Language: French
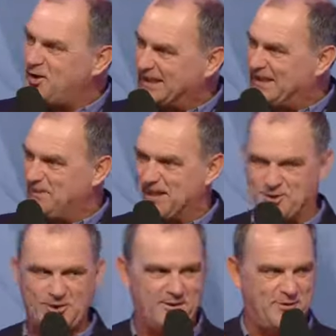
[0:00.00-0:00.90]
dans
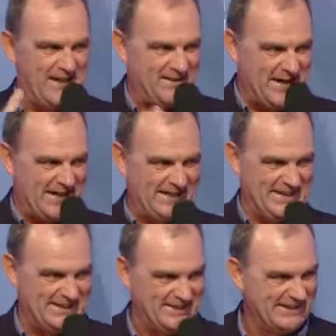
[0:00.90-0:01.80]
l'équipage de Café de la
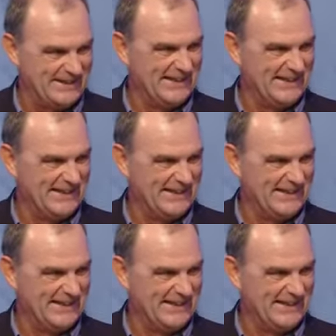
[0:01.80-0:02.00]
Marine.